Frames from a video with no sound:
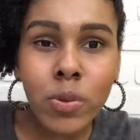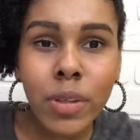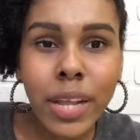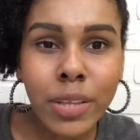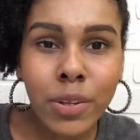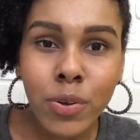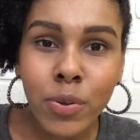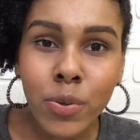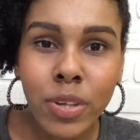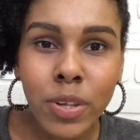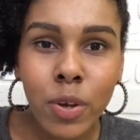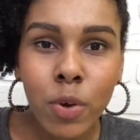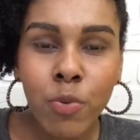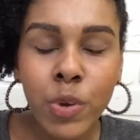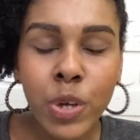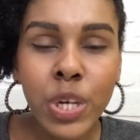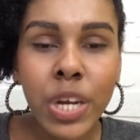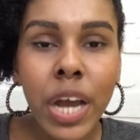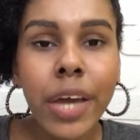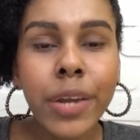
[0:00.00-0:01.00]
dentro do seu
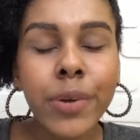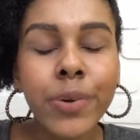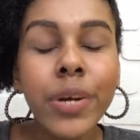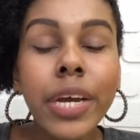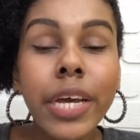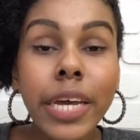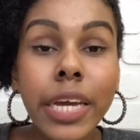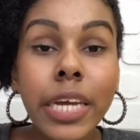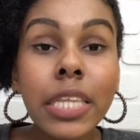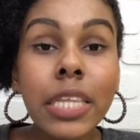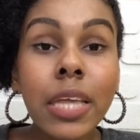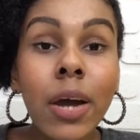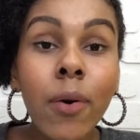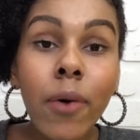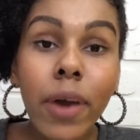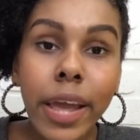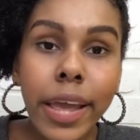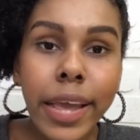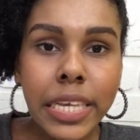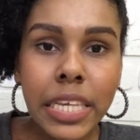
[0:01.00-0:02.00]
fichário.
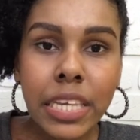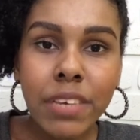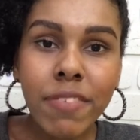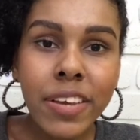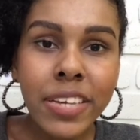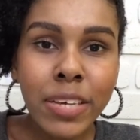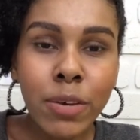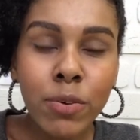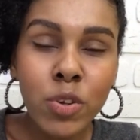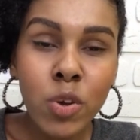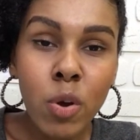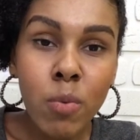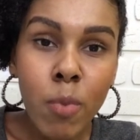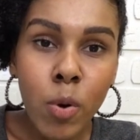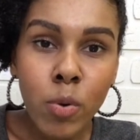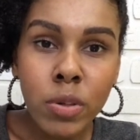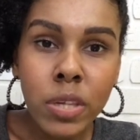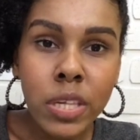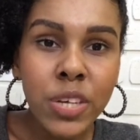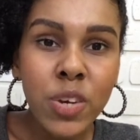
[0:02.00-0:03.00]
Então, esse vai ser o seu
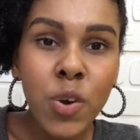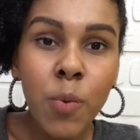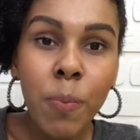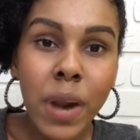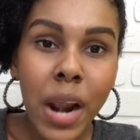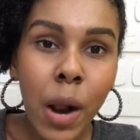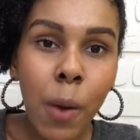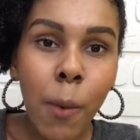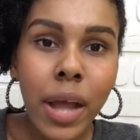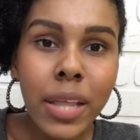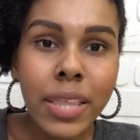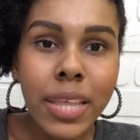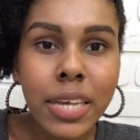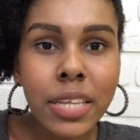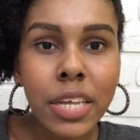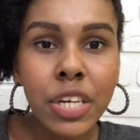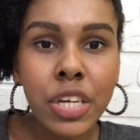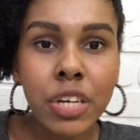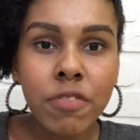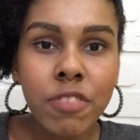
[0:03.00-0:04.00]
bolsinho para guardar
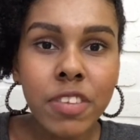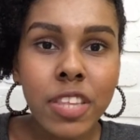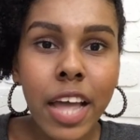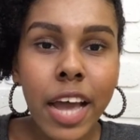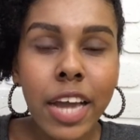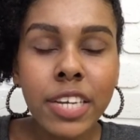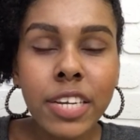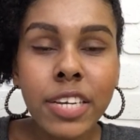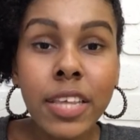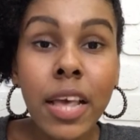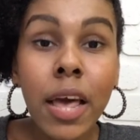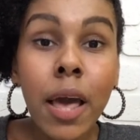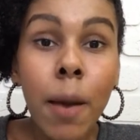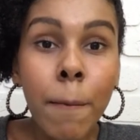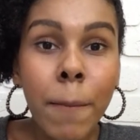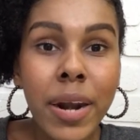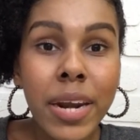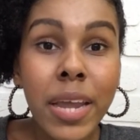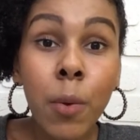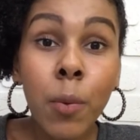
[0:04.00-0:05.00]
as atividades,
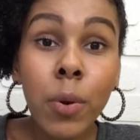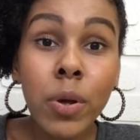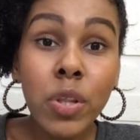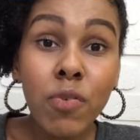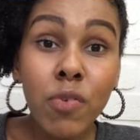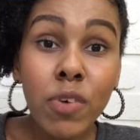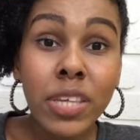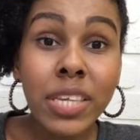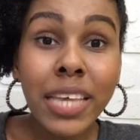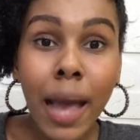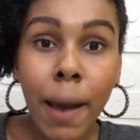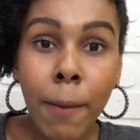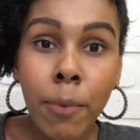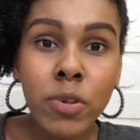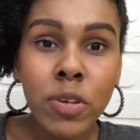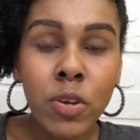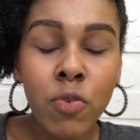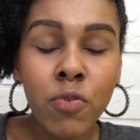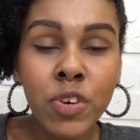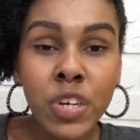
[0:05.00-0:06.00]
para que quando você abra o
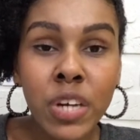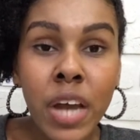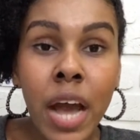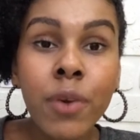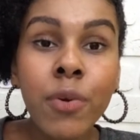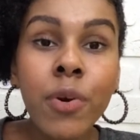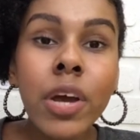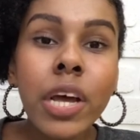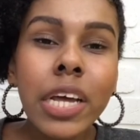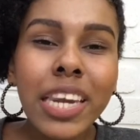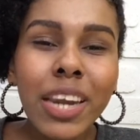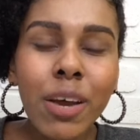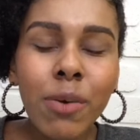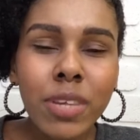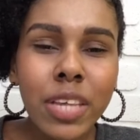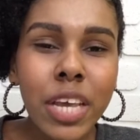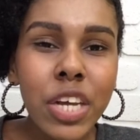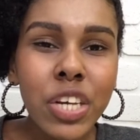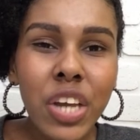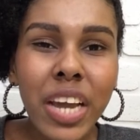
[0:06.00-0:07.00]
seu fichário, não
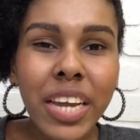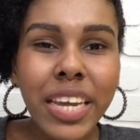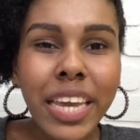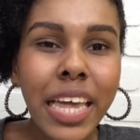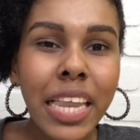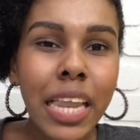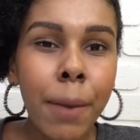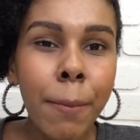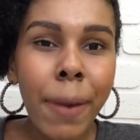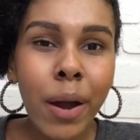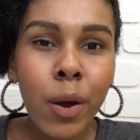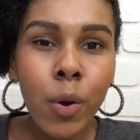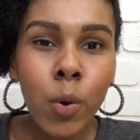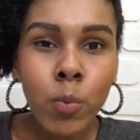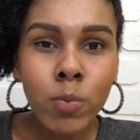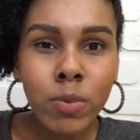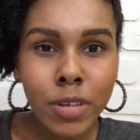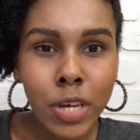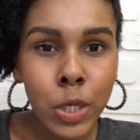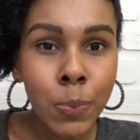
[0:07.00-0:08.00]
seja aquela
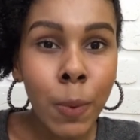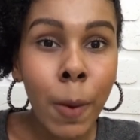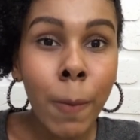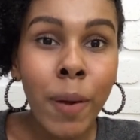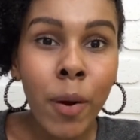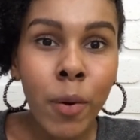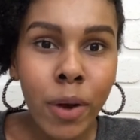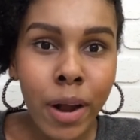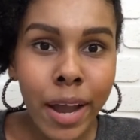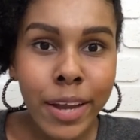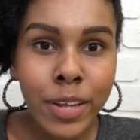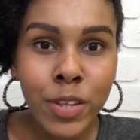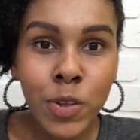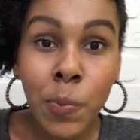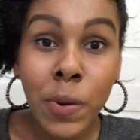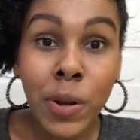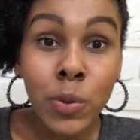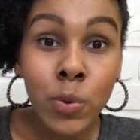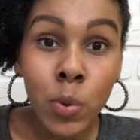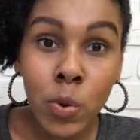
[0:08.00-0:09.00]
bagunça de papel caindo
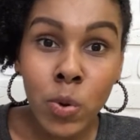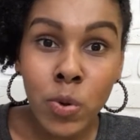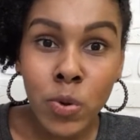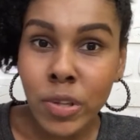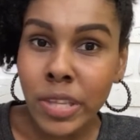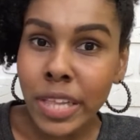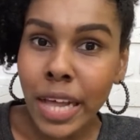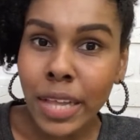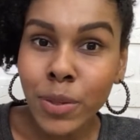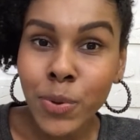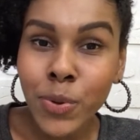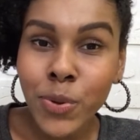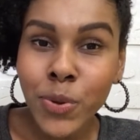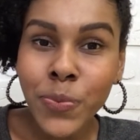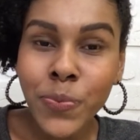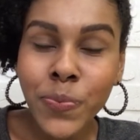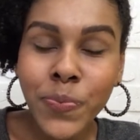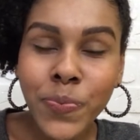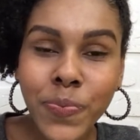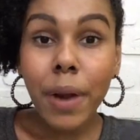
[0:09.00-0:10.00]
para todos ambos os
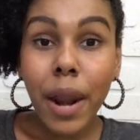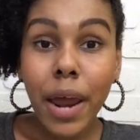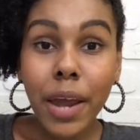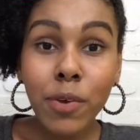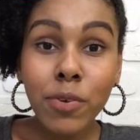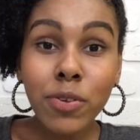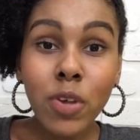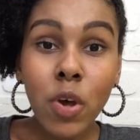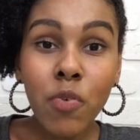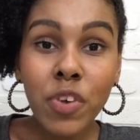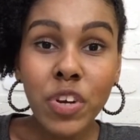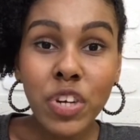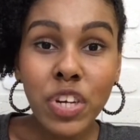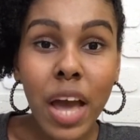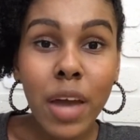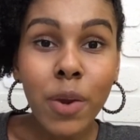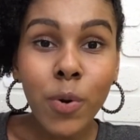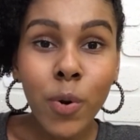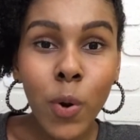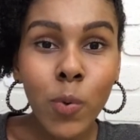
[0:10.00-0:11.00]
lados. Para que o seu
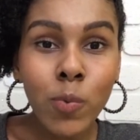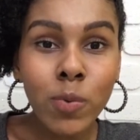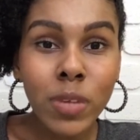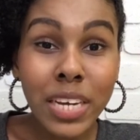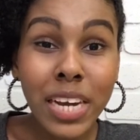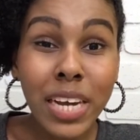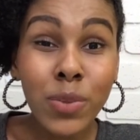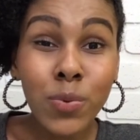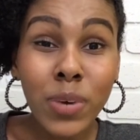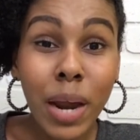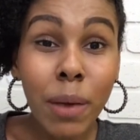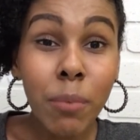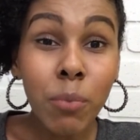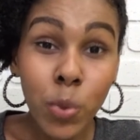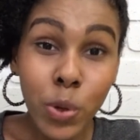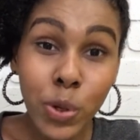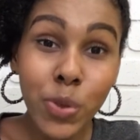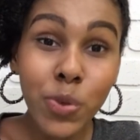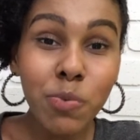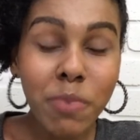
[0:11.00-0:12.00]
fichário consiga durar
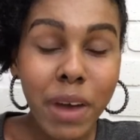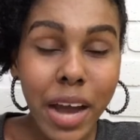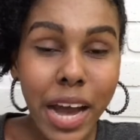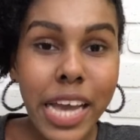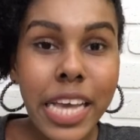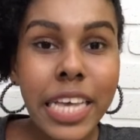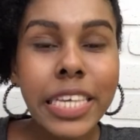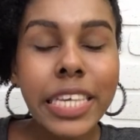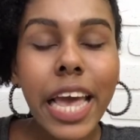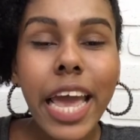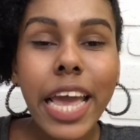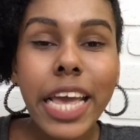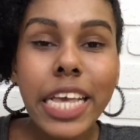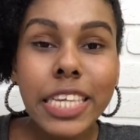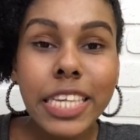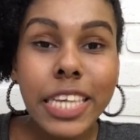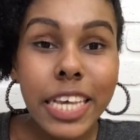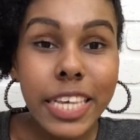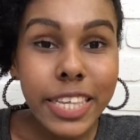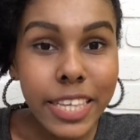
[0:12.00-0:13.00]
muito mais, é
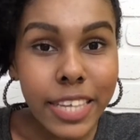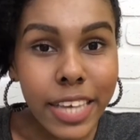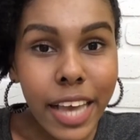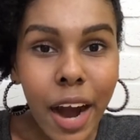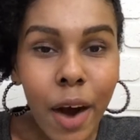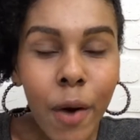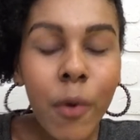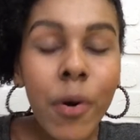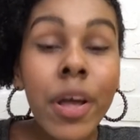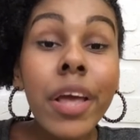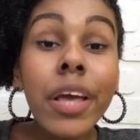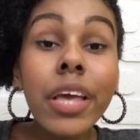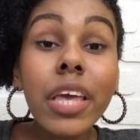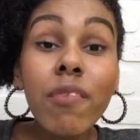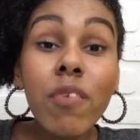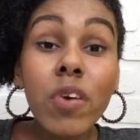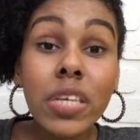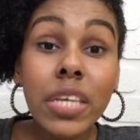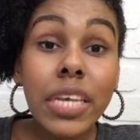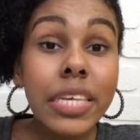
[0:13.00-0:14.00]
essencial que
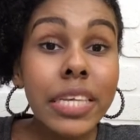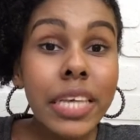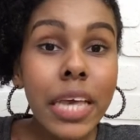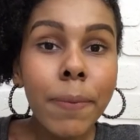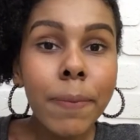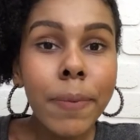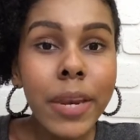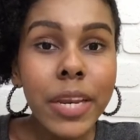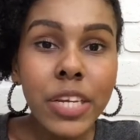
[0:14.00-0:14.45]
você sempre